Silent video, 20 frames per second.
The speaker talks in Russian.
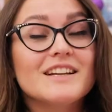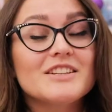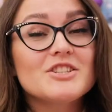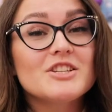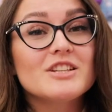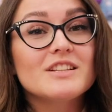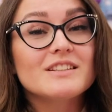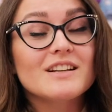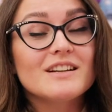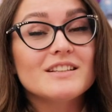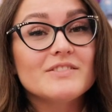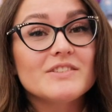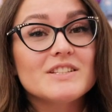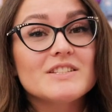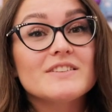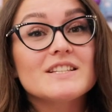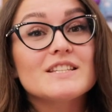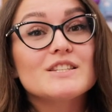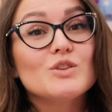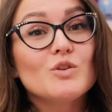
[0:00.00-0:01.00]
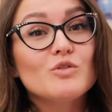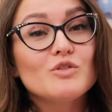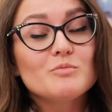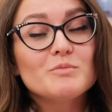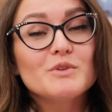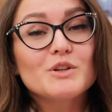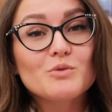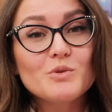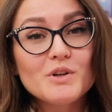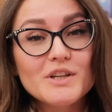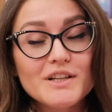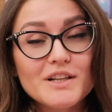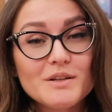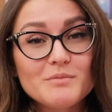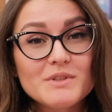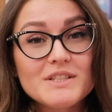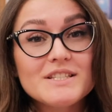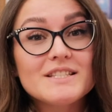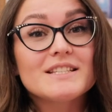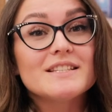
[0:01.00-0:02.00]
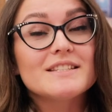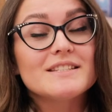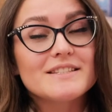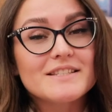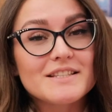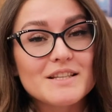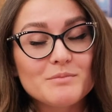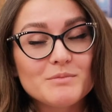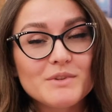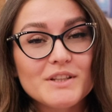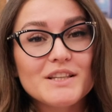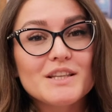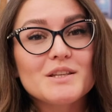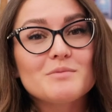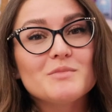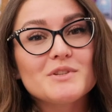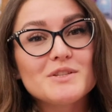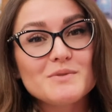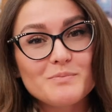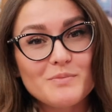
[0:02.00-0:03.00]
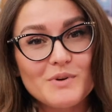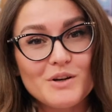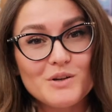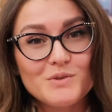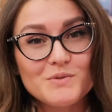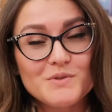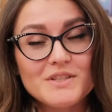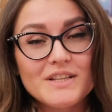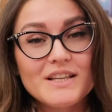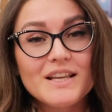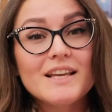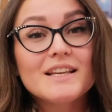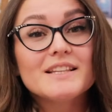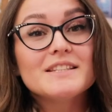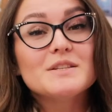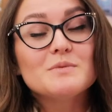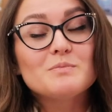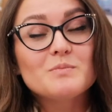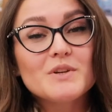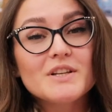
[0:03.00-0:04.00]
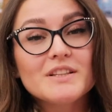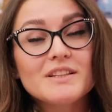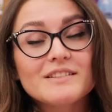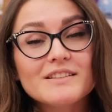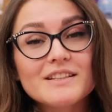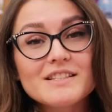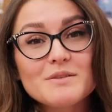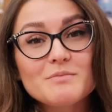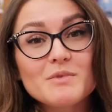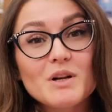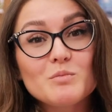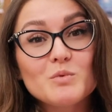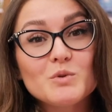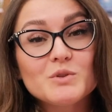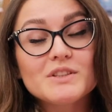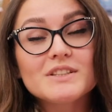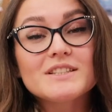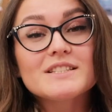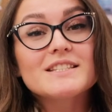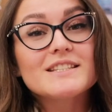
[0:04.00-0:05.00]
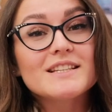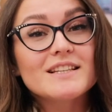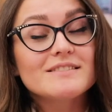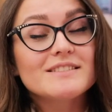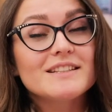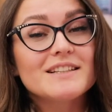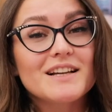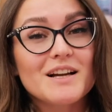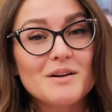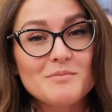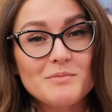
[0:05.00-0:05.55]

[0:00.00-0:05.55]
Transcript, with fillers: Начали радовать вас новыми роликами системно и без пауз. Теперь над этим работает целая